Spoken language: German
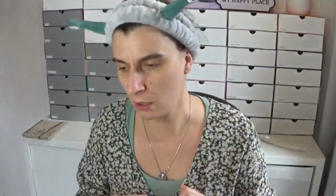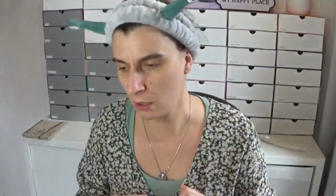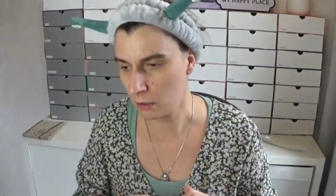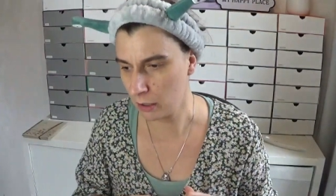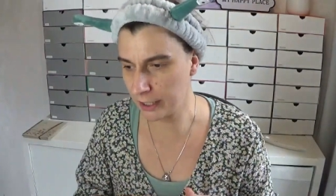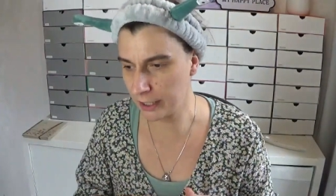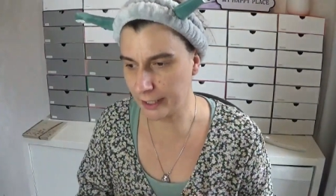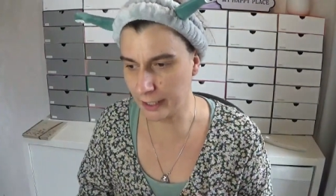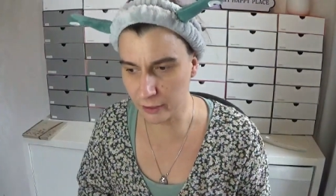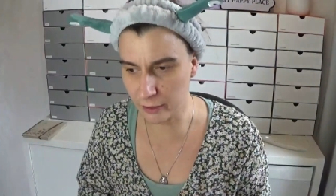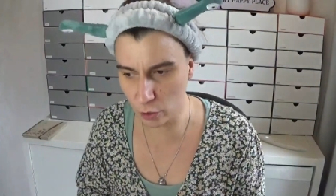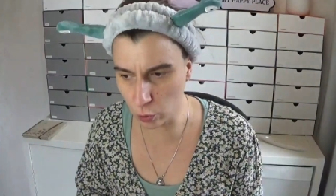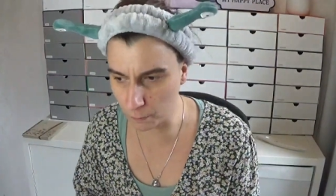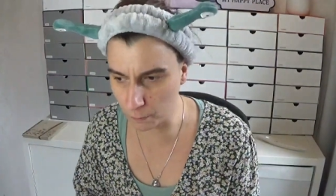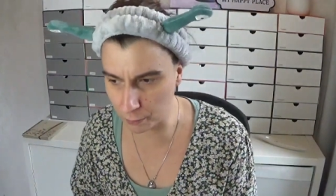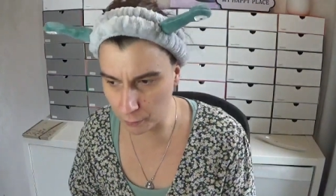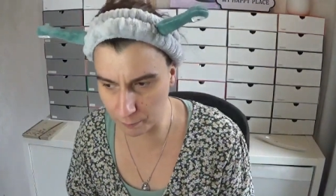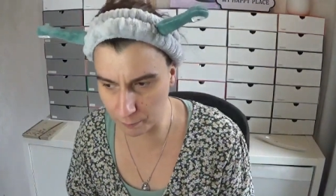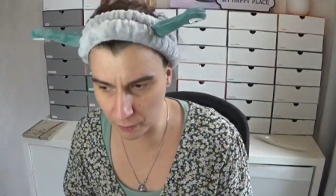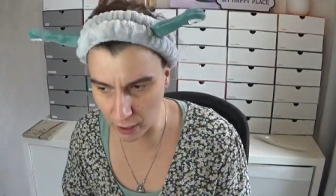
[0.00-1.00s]
Nicht ein
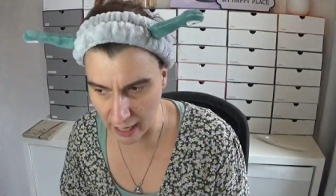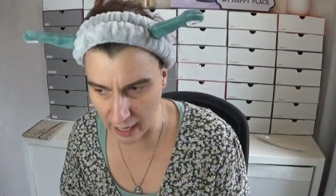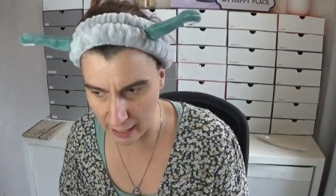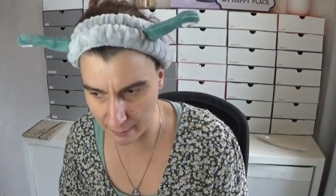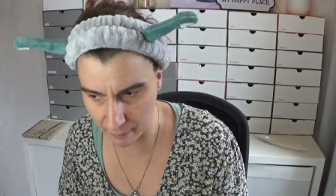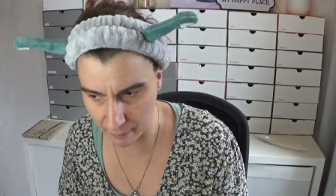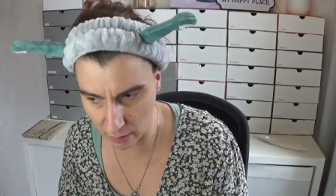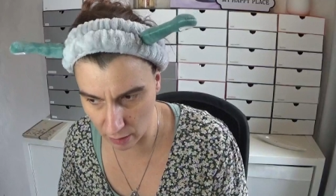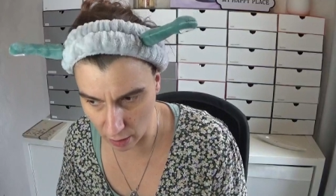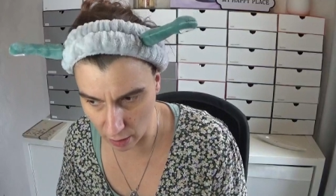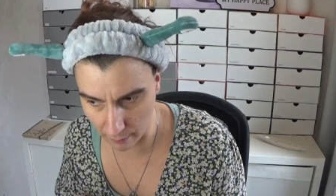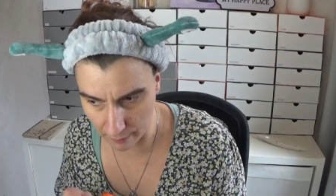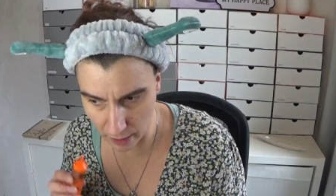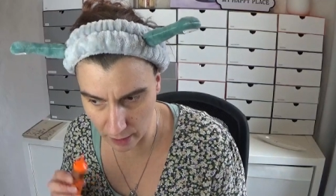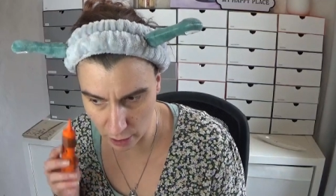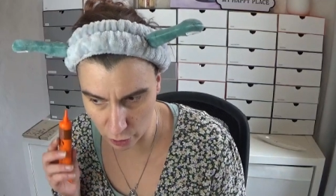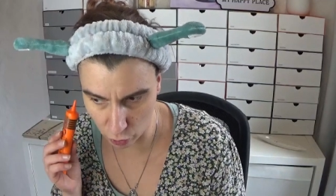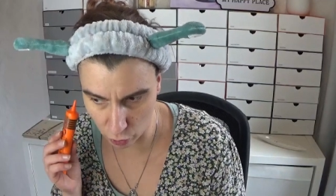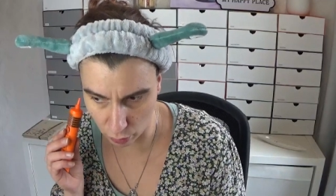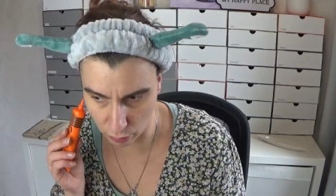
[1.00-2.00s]
super Primer, aber er
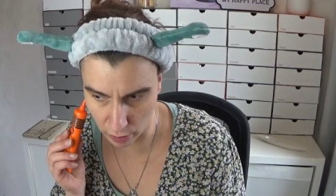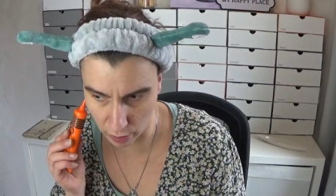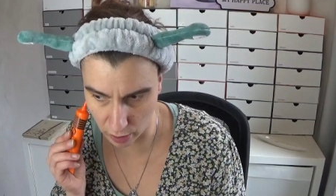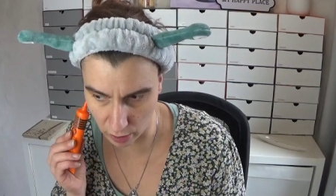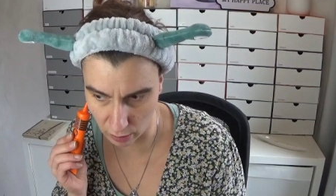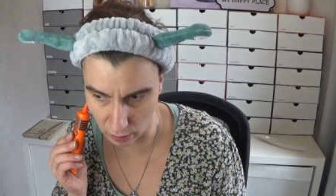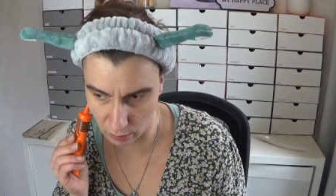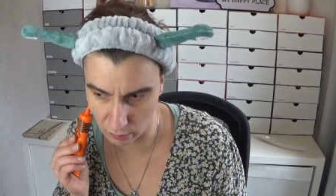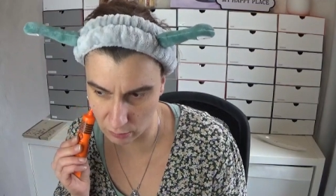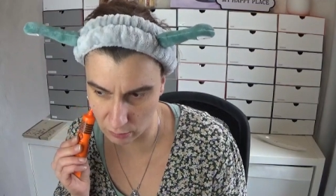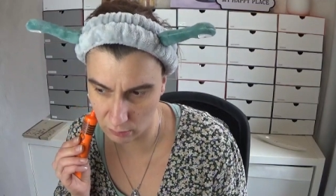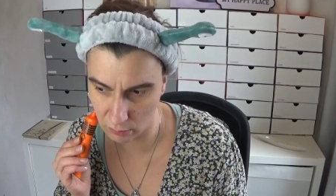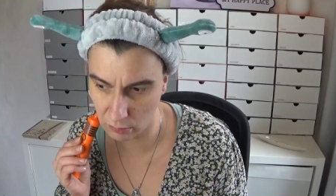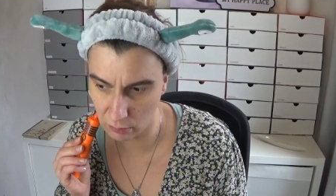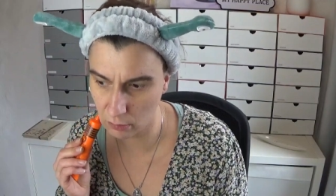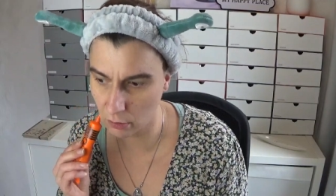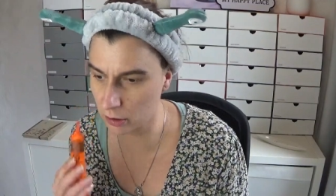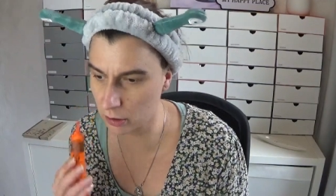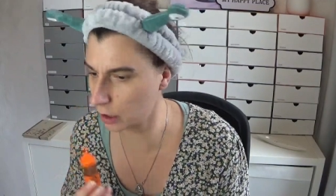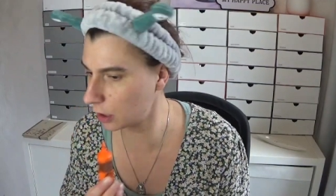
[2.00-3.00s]
ist okay.
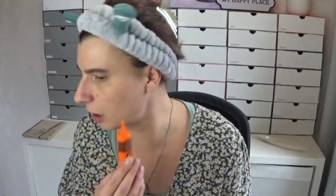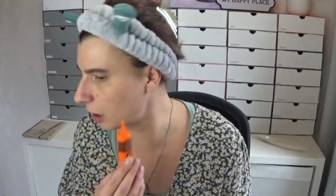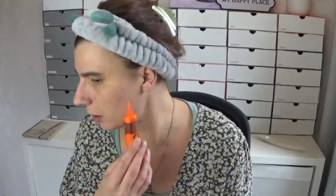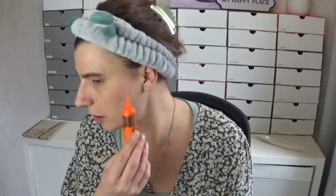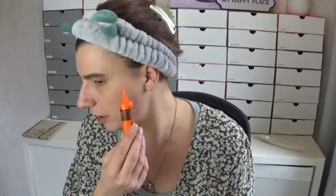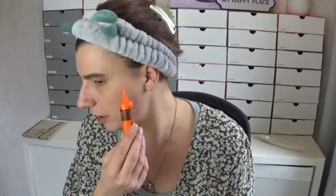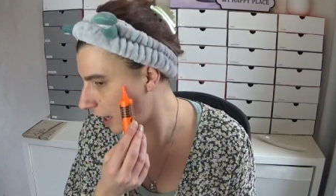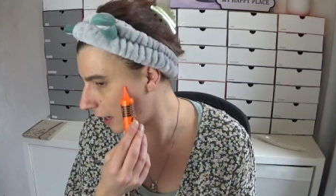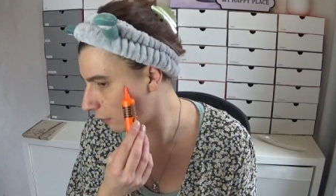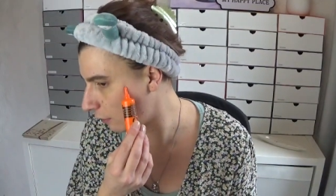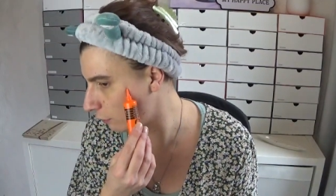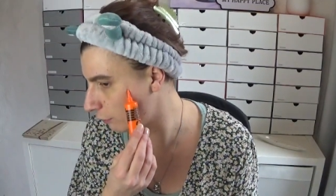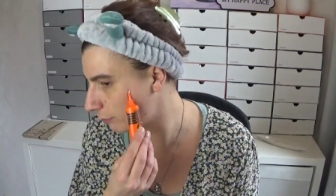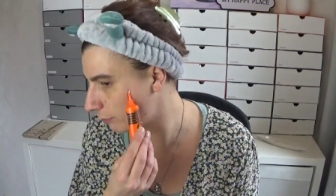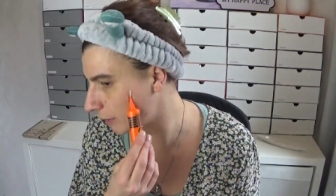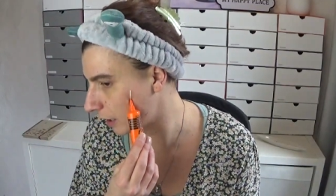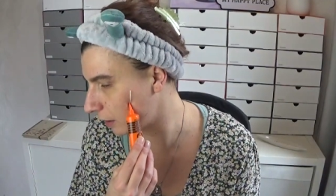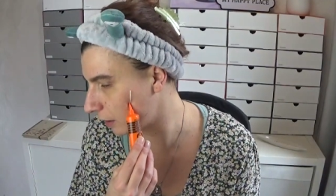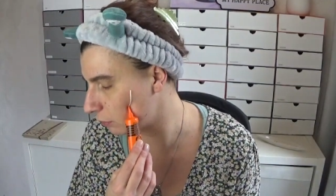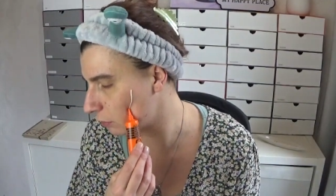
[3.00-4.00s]
Also ich kann ihn
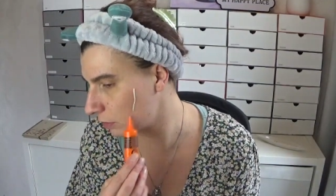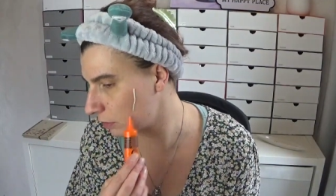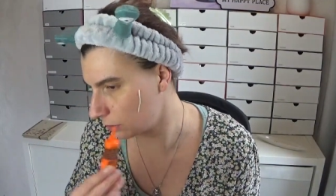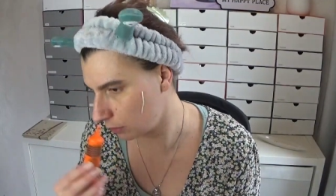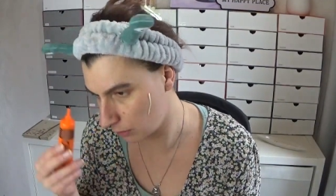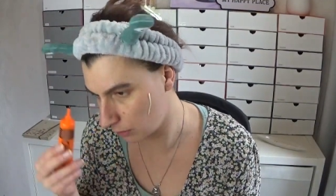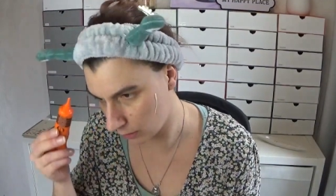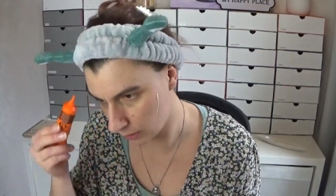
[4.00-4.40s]
aufbrauchen.